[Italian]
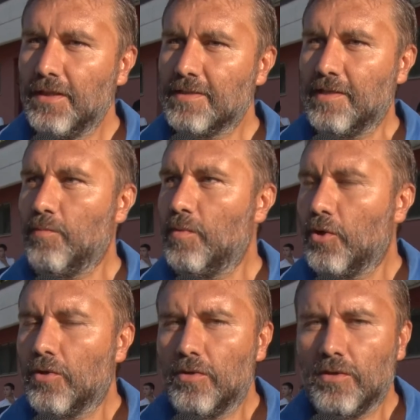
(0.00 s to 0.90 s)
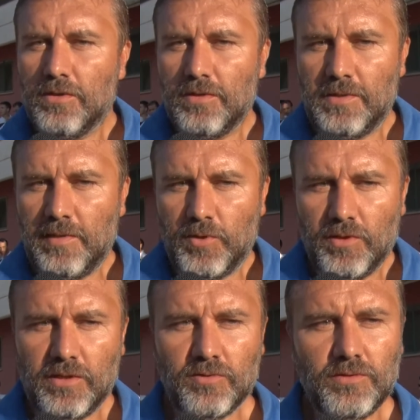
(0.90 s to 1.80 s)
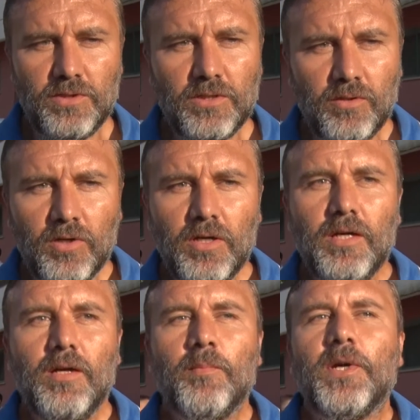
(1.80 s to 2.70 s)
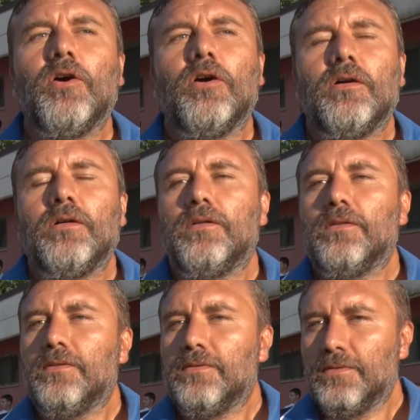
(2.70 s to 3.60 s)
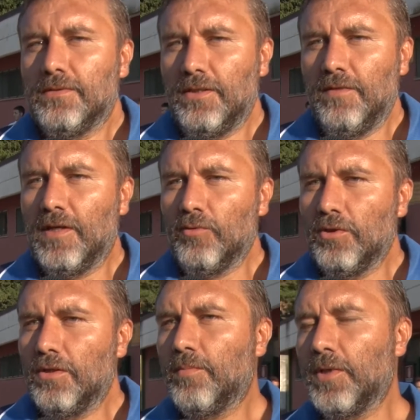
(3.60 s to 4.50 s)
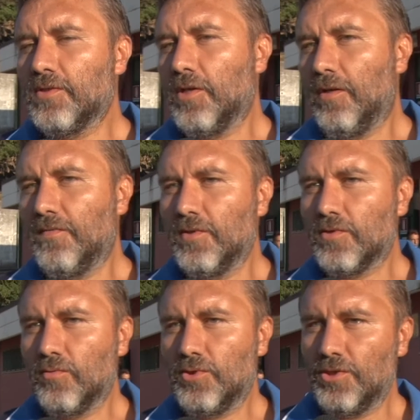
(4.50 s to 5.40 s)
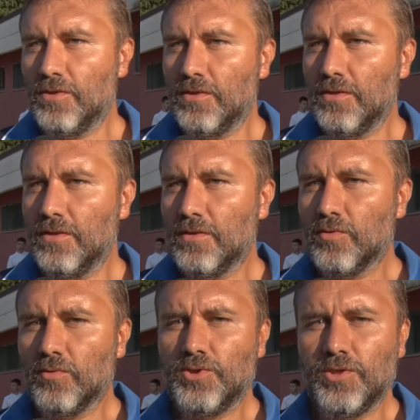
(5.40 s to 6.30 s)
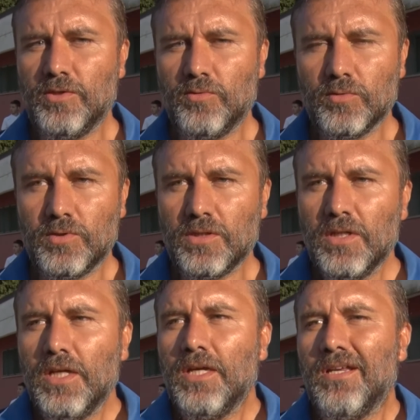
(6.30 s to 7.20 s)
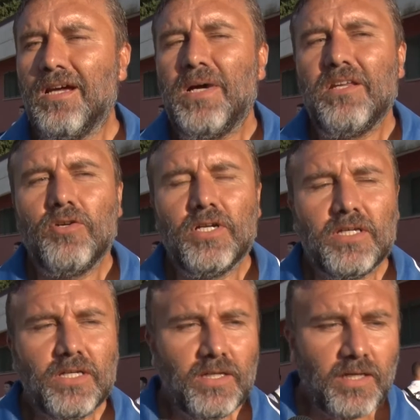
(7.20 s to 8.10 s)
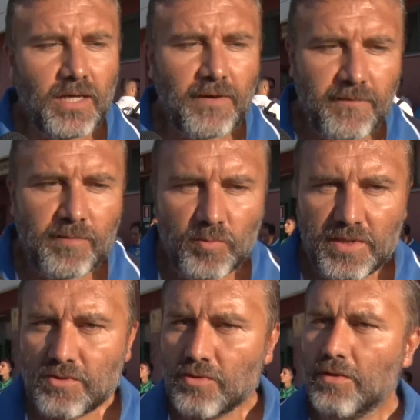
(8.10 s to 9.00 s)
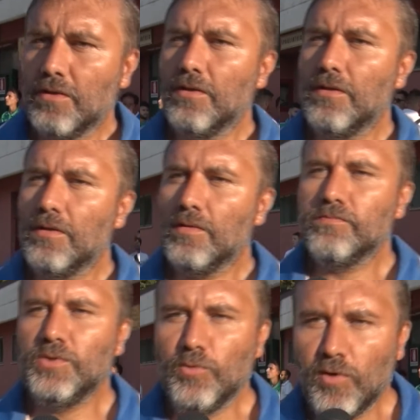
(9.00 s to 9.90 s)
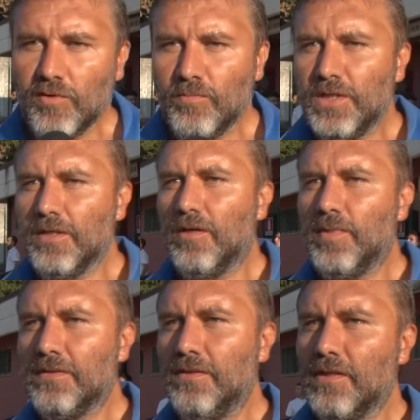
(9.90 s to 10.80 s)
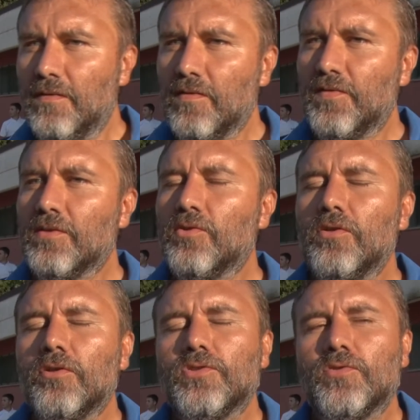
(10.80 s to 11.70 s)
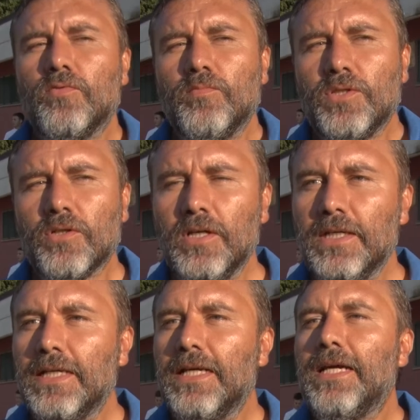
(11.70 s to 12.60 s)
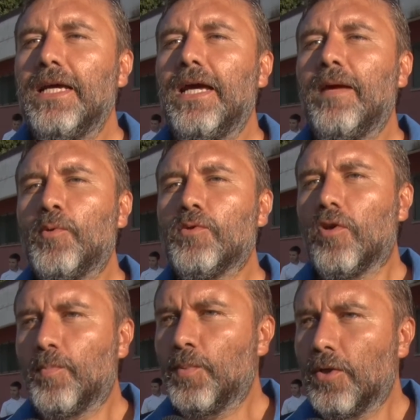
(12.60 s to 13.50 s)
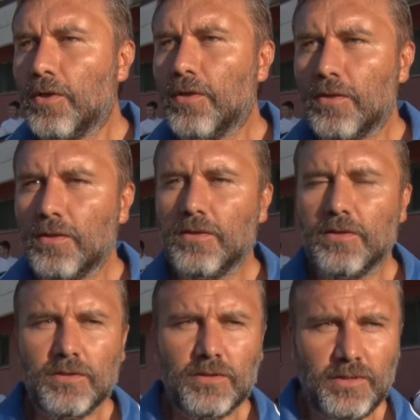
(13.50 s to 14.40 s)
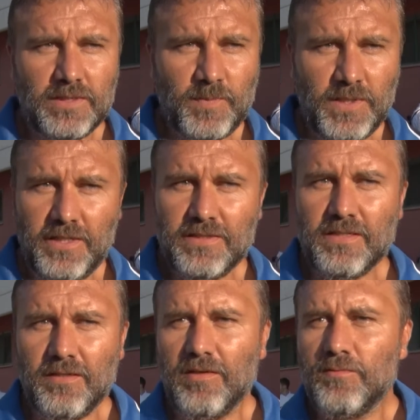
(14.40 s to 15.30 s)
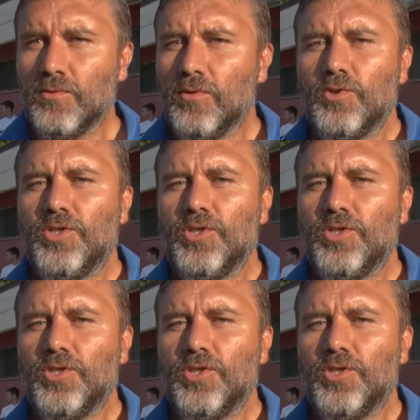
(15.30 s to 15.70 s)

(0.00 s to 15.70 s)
sarebbe ipocrita, da ipocrita non dirlo, però i valori penso che alla fine sono usciti, sono usciti, tutti. Il rammarico è che avevamo messo di nuovo bene la partita, avevamo fatto gol subito e purtroppo l'esperienza della Vulture è